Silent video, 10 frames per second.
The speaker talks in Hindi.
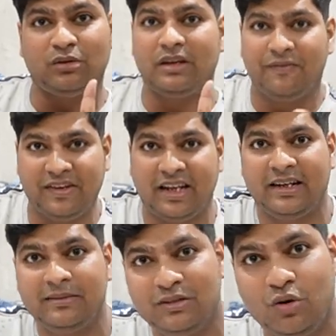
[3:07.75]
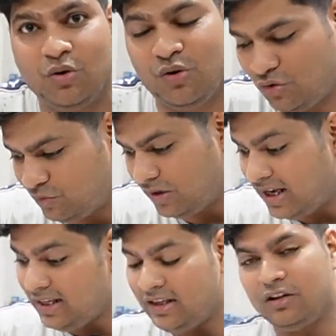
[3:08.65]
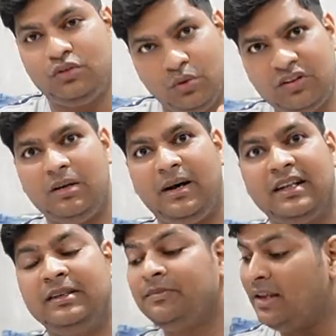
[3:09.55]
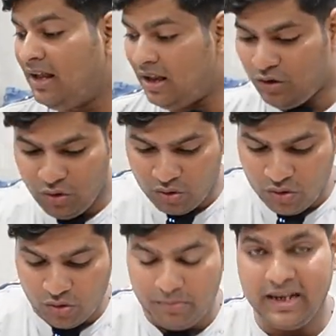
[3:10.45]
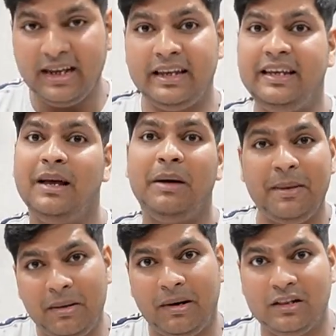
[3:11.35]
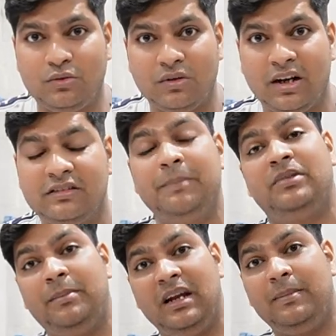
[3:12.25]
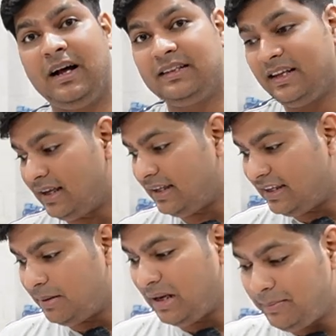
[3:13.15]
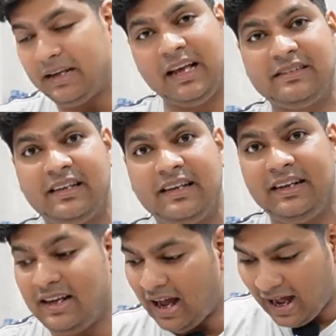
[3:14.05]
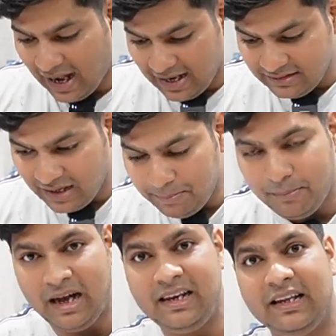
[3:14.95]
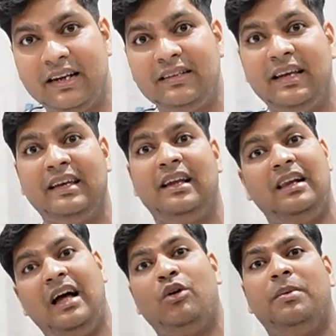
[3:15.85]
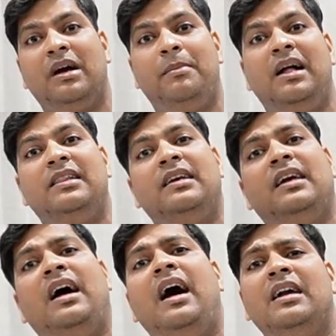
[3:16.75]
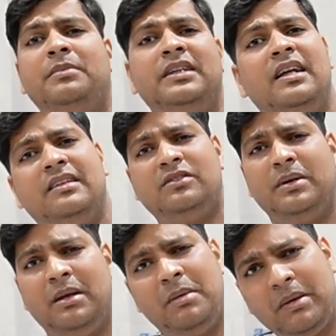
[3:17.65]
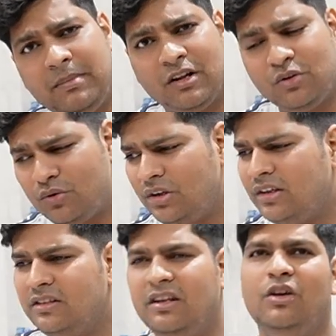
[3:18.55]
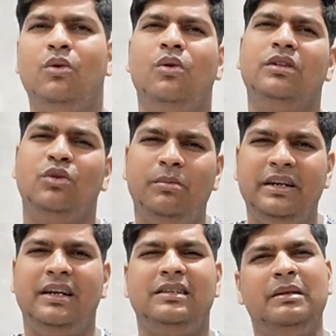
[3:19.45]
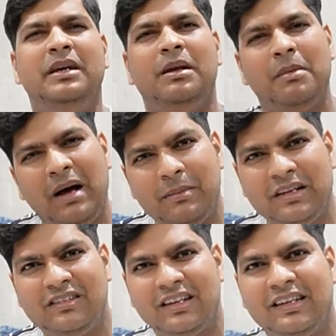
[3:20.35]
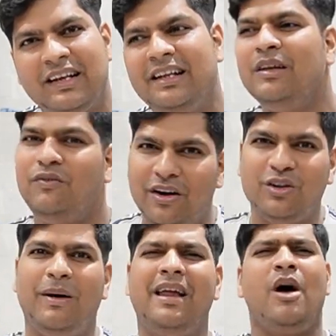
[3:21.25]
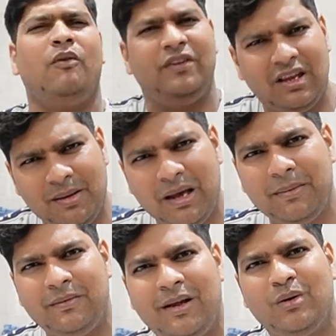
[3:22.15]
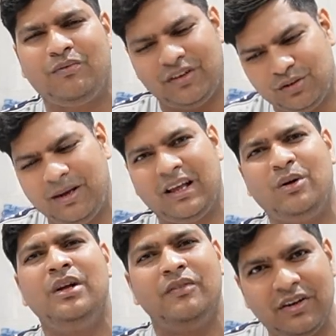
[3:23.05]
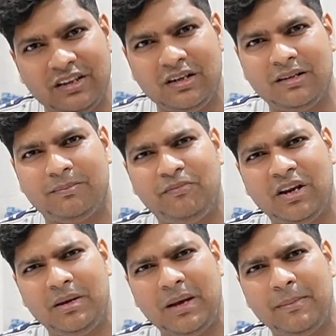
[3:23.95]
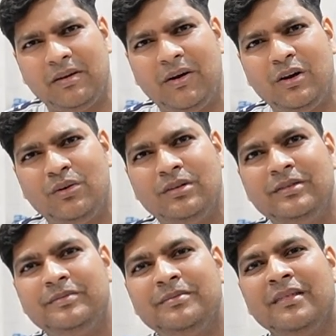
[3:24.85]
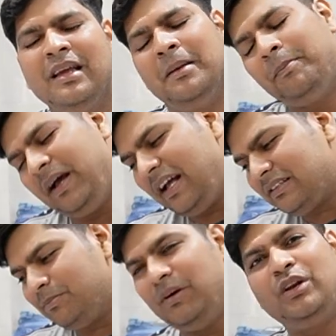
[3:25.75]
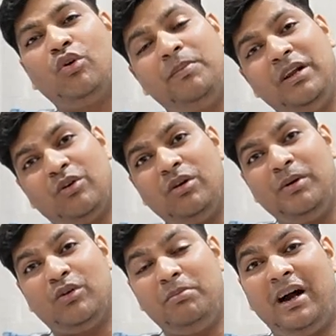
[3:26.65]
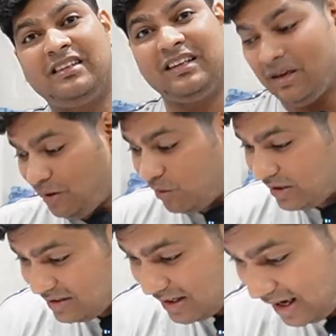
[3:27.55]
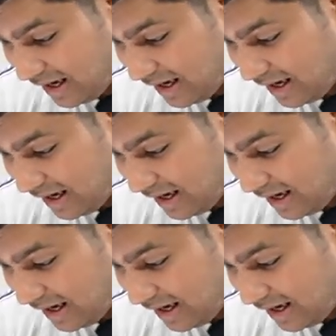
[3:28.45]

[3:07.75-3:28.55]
तो गिफ्ट है तो हम्म। लोगों को दूंगा दूसरी बात लोगों को मैं ईएमआई e पे माल दूंगा सबसे अच्छा। बड़ी बात है ईएमआई e पे कैसे आज आप माल लेकर जाएंगे लाख रुपए का माल देंगे आठ महीने दस महीने में पेमेंट दो सर लोगों का दो महीने तीन महीने में माल बिक जाता है फिर दोबारा हो फिर ईएमआई e बनवा लो फिर अच्छा। दोबारा हो फिर तीन फिर आई बनवा मतलब लो पैसे देने ही नहीं मार्जिन मार्जिन बिल्कुल बिल्कुल बिल्कुल मार्जिन कमाओगे सर